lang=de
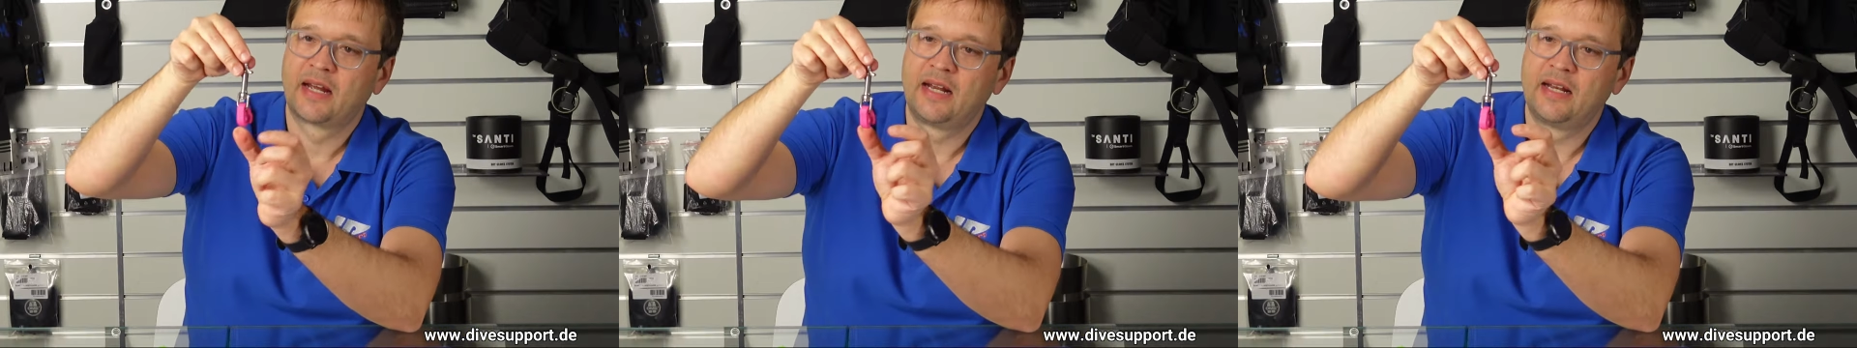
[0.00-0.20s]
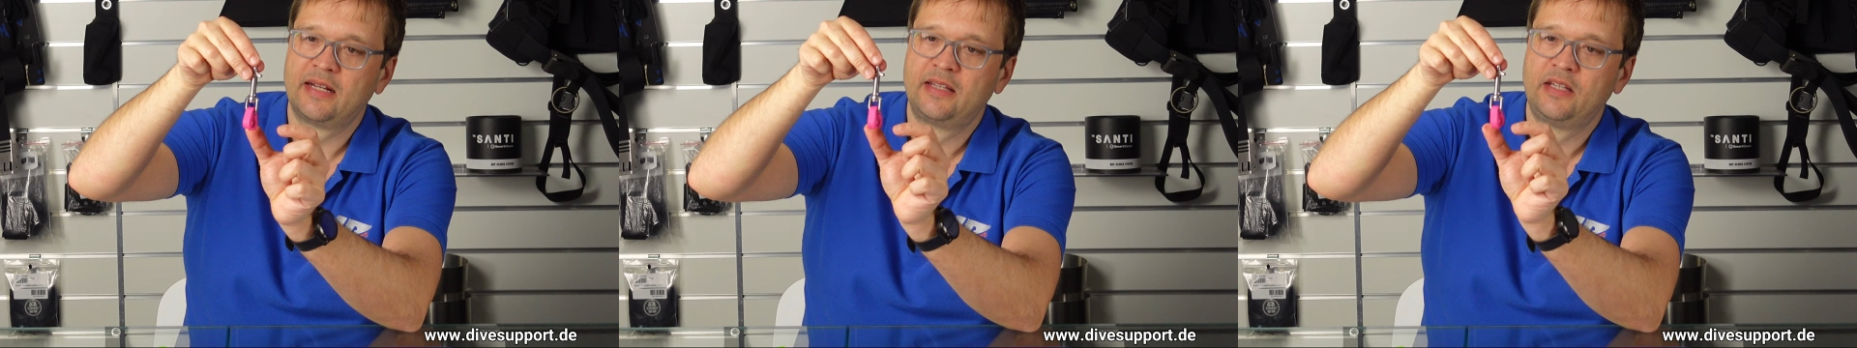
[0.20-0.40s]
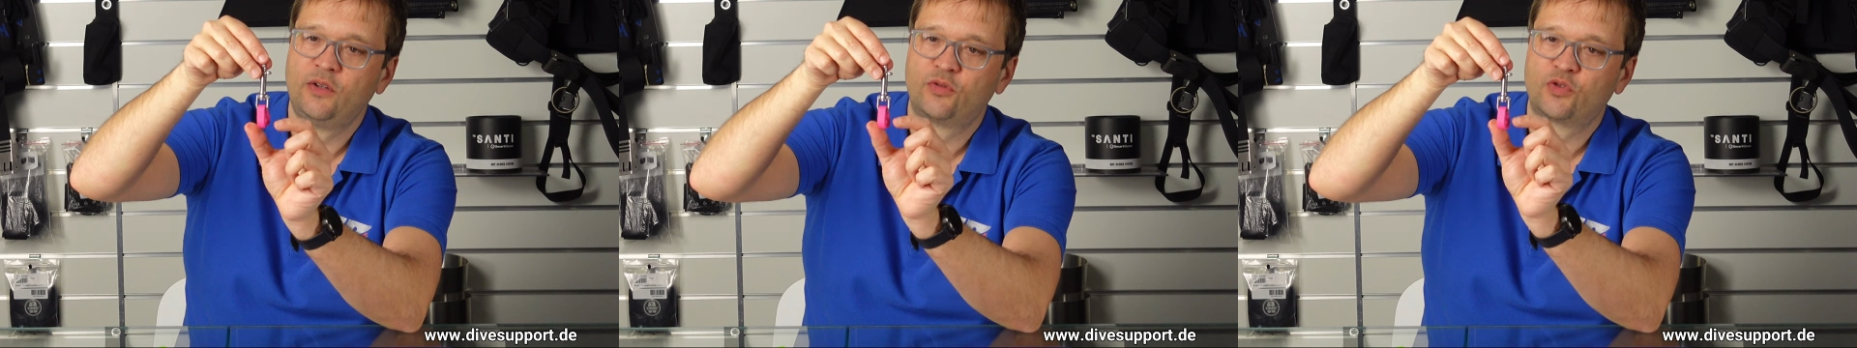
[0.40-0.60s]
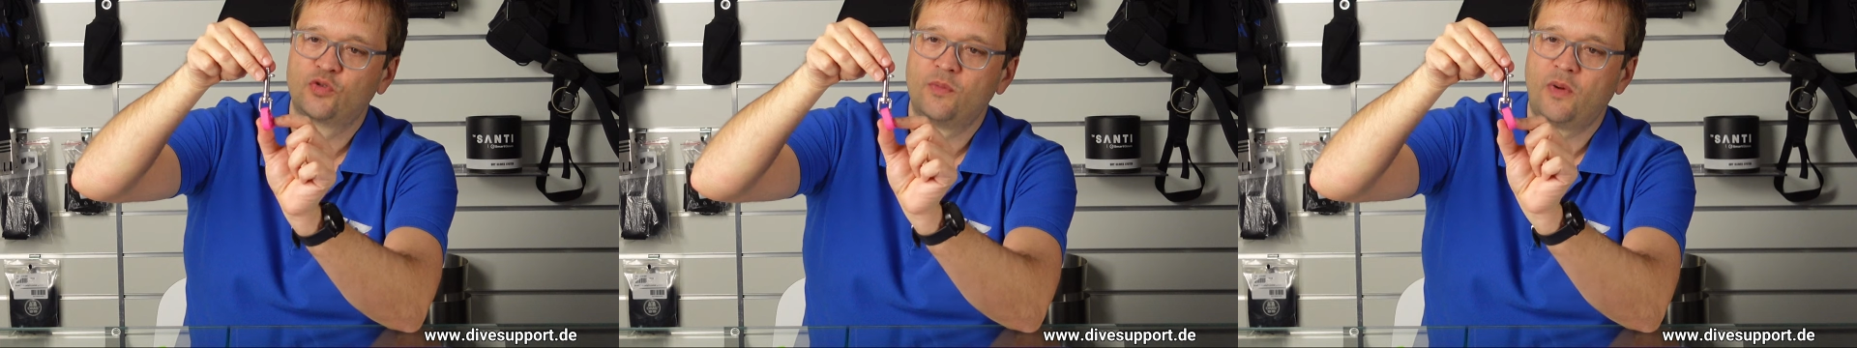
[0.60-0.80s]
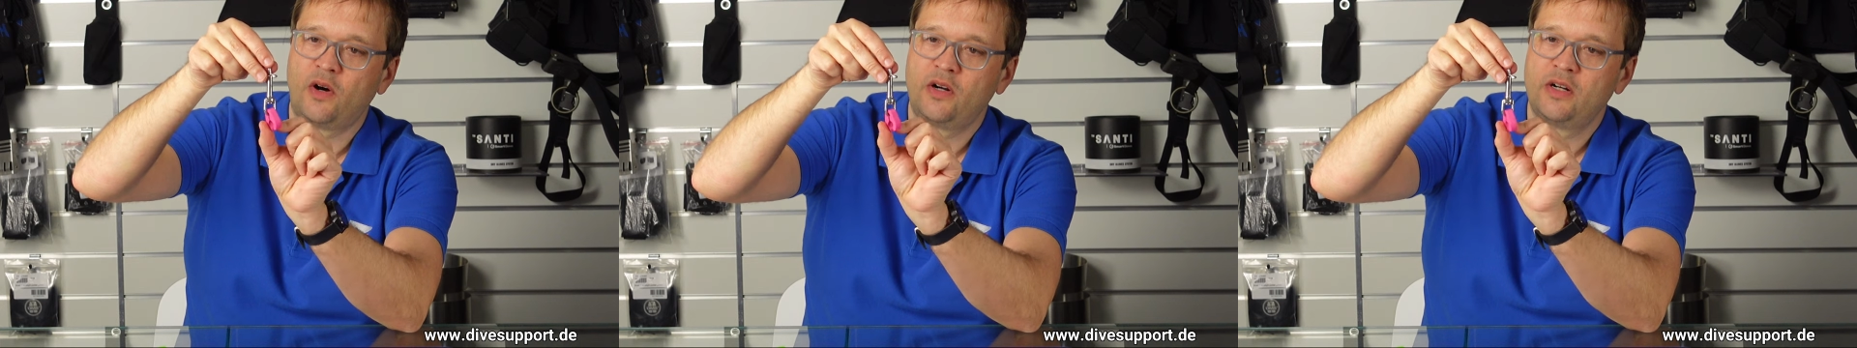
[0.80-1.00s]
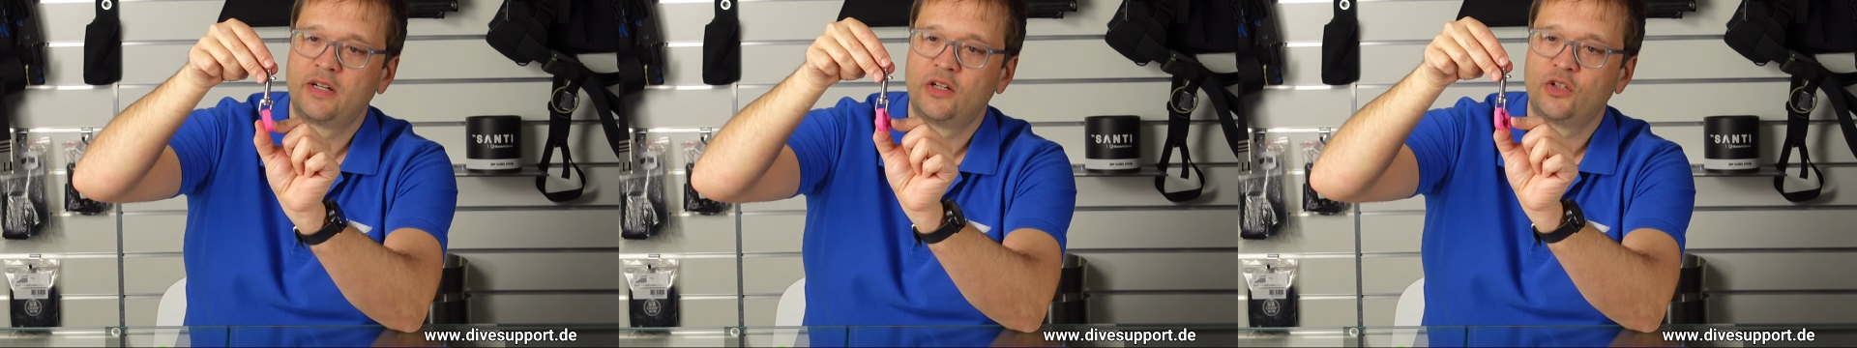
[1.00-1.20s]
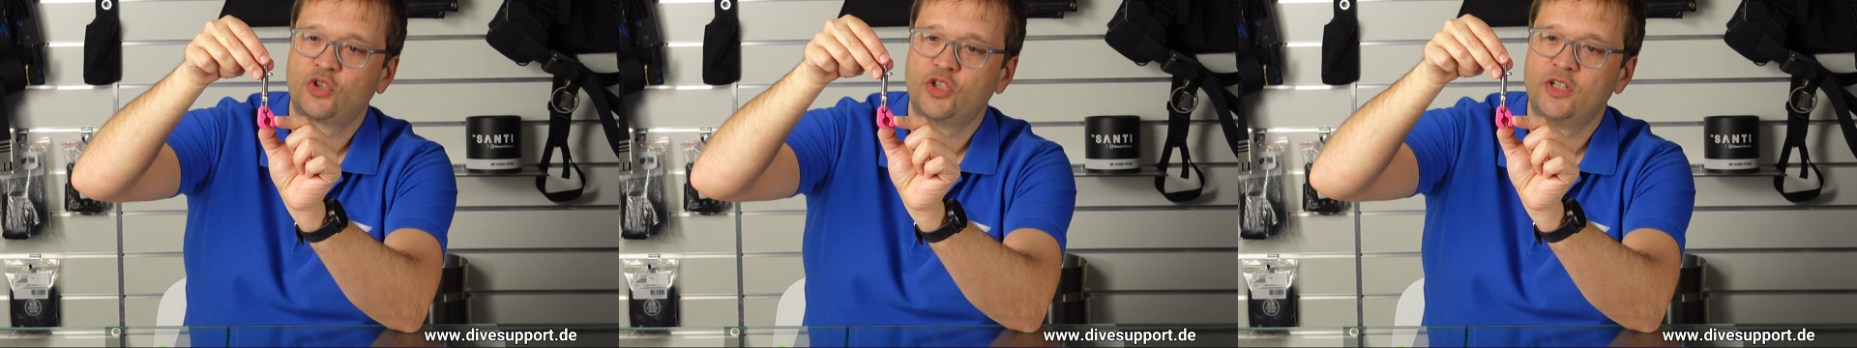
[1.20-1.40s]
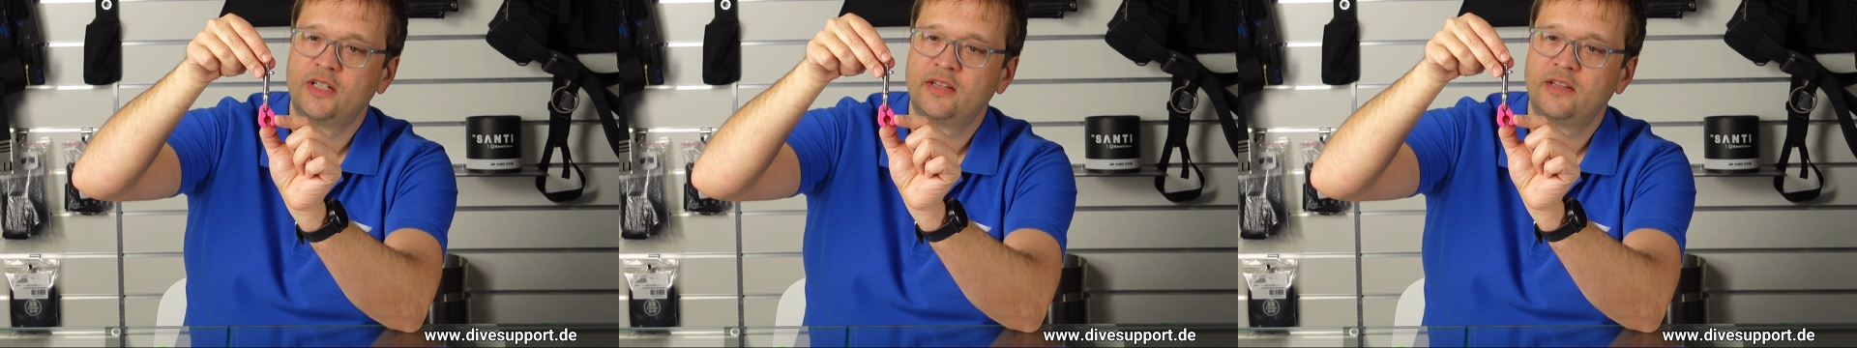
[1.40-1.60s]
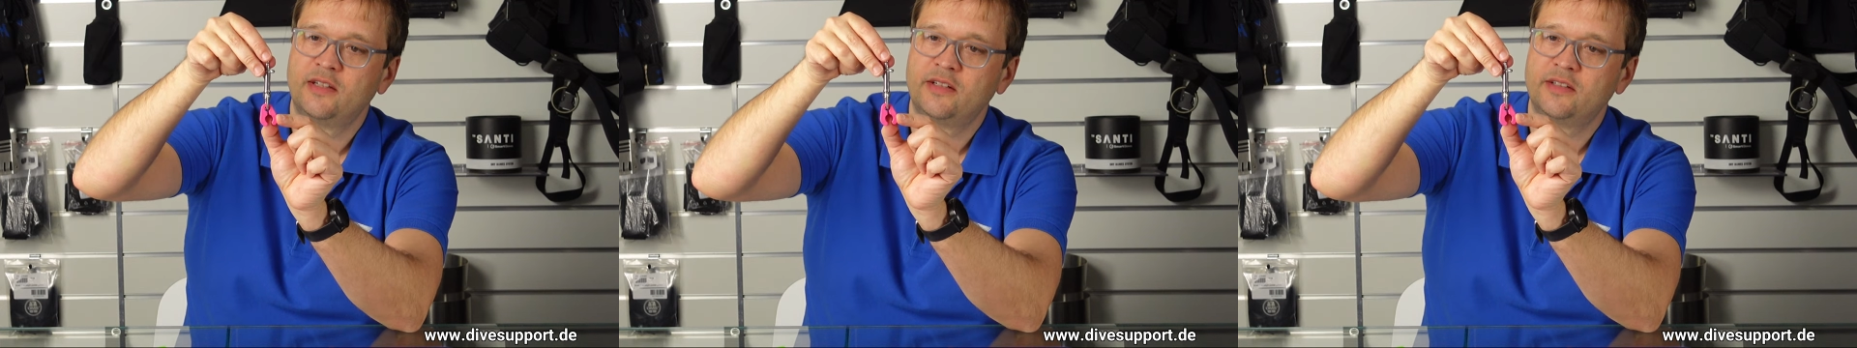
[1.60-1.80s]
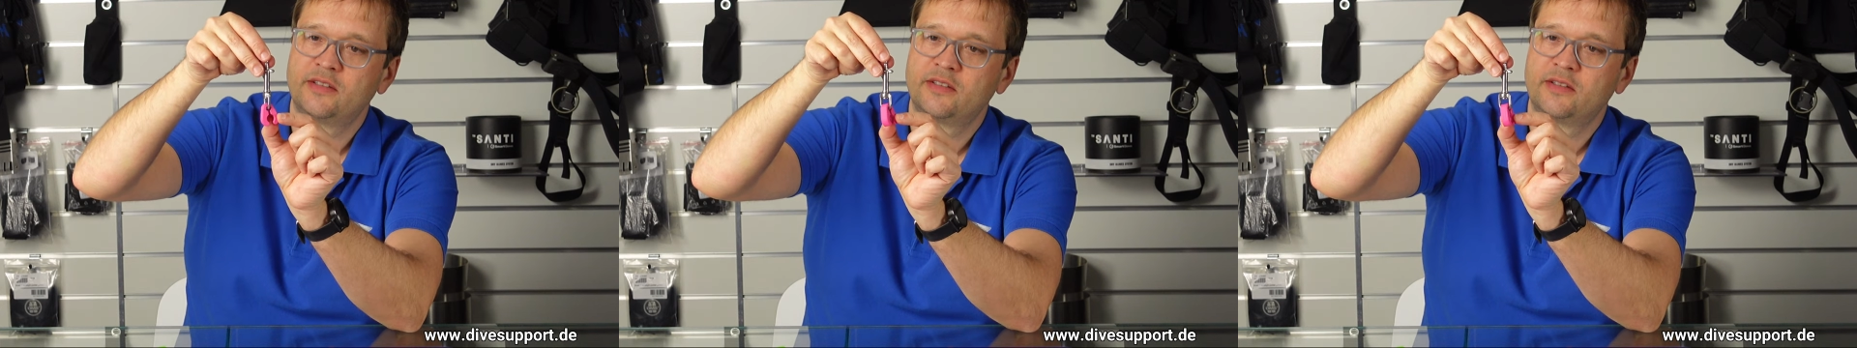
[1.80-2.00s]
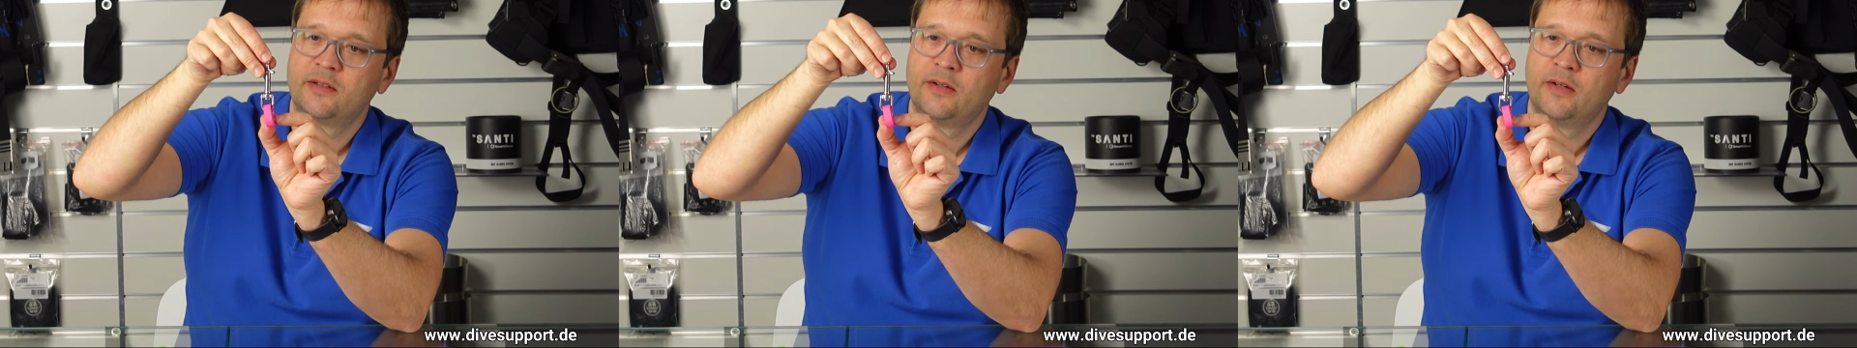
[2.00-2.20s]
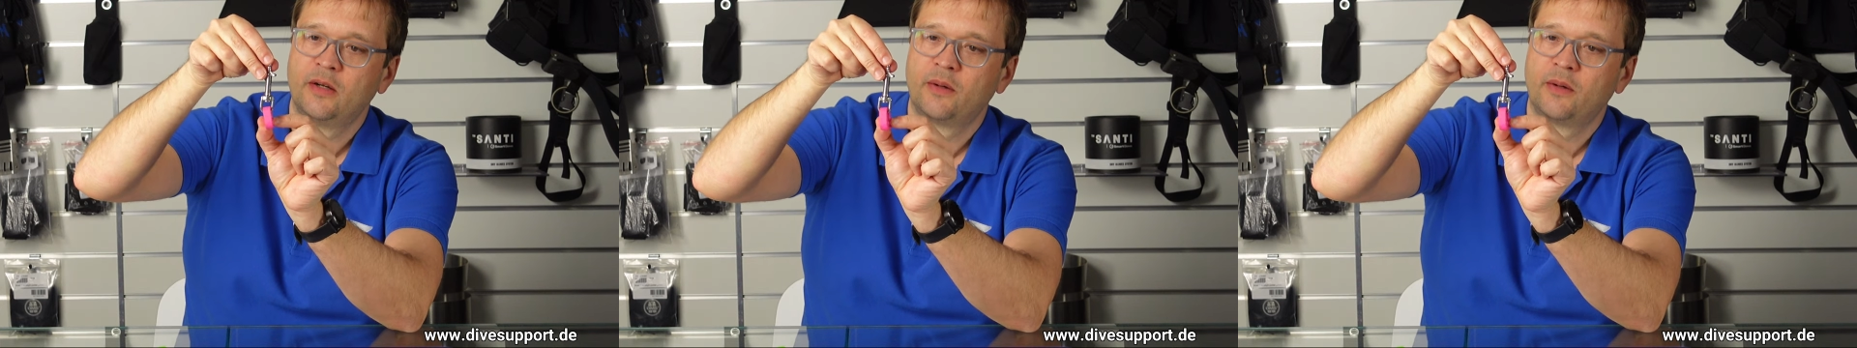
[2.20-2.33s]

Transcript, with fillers: relativ schmal geschnitten ist,